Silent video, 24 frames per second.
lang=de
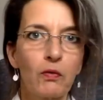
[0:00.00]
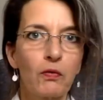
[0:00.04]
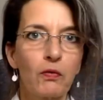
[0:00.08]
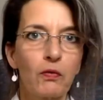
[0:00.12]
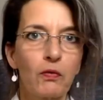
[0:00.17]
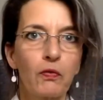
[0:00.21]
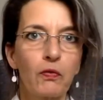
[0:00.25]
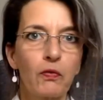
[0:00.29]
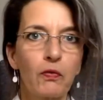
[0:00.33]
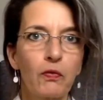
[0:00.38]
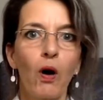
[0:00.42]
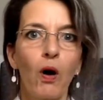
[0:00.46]

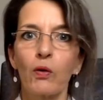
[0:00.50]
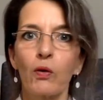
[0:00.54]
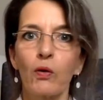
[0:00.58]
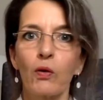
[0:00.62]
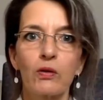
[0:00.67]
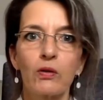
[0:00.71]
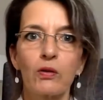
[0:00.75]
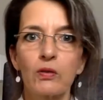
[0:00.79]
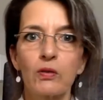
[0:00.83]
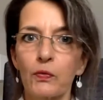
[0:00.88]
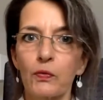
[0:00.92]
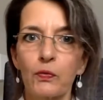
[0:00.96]
vor-
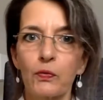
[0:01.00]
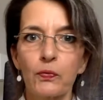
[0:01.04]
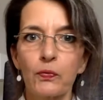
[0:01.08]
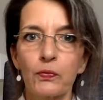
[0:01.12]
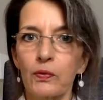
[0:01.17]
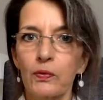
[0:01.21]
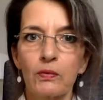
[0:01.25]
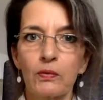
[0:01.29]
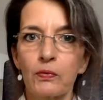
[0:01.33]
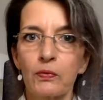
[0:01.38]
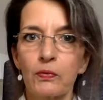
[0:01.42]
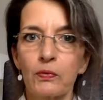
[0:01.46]
und
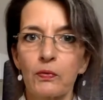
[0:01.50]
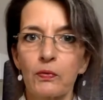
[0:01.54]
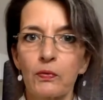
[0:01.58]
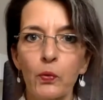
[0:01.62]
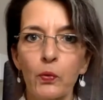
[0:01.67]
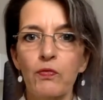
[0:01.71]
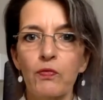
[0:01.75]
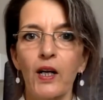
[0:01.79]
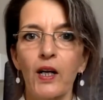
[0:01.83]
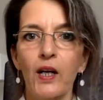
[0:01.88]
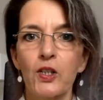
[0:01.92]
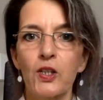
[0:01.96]

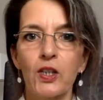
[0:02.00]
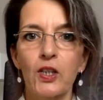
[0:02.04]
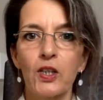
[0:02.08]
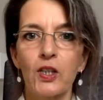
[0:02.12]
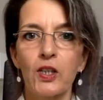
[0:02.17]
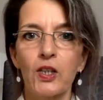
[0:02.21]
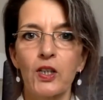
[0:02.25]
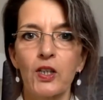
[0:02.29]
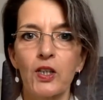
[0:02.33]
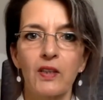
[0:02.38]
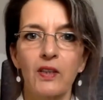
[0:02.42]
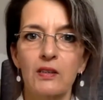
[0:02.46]

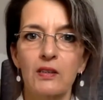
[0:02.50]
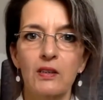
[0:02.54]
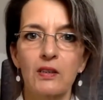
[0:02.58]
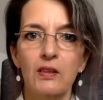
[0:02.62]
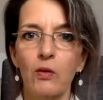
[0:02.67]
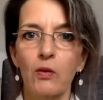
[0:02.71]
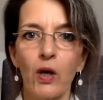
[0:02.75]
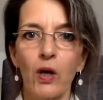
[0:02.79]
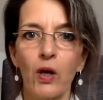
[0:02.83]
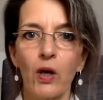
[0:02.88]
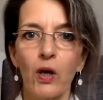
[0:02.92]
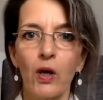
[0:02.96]
Frühschwangerschaft, das
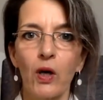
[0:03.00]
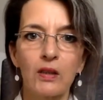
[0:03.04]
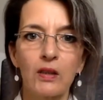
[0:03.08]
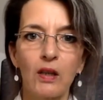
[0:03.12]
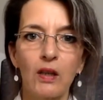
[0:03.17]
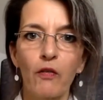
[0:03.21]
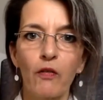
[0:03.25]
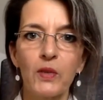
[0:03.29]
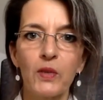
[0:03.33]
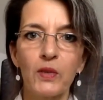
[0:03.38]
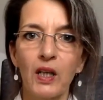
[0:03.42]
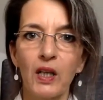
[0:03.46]
hört nicht
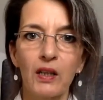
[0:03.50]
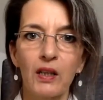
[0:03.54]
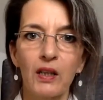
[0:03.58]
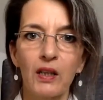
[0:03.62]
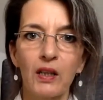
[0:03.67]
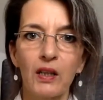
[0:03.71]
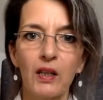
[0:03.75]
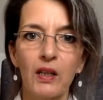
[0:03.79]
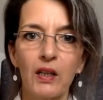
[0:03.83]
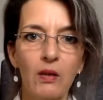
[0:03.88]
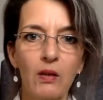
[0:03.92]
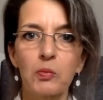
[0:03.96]
auf mit
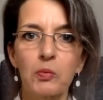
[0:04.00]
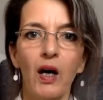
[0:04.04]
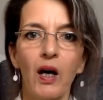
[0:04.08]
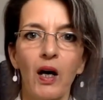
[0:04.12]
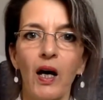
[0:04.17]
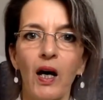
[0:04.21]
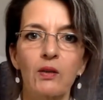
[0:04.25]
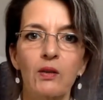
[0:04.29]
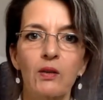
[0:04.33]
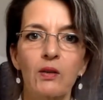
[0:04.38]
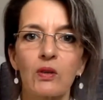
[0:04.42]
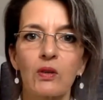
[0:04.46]

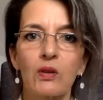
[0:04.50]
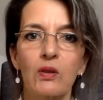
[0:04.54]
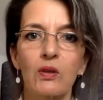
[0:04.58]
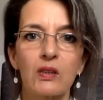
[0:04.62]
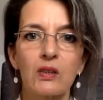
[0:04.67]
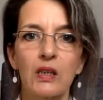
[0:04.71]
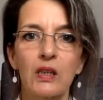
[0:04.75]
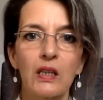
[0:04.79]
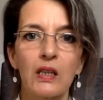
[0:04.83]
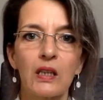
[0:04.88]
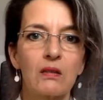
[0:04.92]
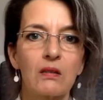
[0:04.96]
Ernährungsberatung,
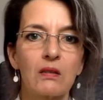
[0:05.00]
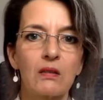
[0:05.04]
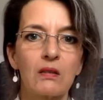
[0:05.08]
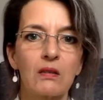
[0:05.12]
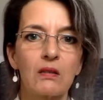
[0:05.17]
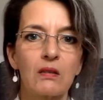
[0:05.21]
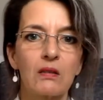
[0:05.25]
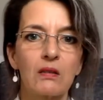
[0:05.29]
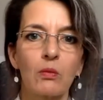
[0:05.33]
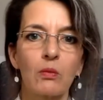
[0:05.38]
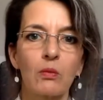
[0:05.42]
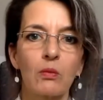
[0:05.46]
das geht
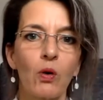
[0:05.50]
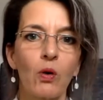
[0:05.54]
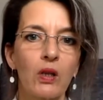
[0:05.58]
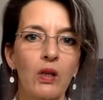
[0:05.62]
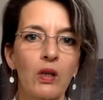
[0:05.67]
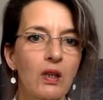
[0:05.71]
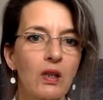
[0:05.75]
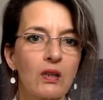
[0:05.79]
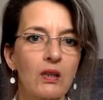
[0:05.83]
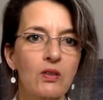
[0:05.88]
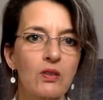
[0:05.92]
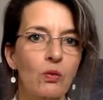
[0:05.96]
um die
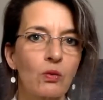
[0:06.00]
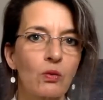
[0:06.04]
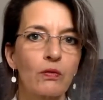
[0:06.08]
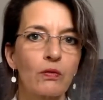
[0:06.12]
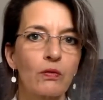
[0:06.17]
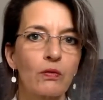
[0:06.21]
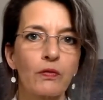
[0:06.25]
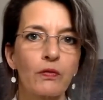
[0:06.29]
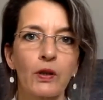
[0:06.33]
Koordination und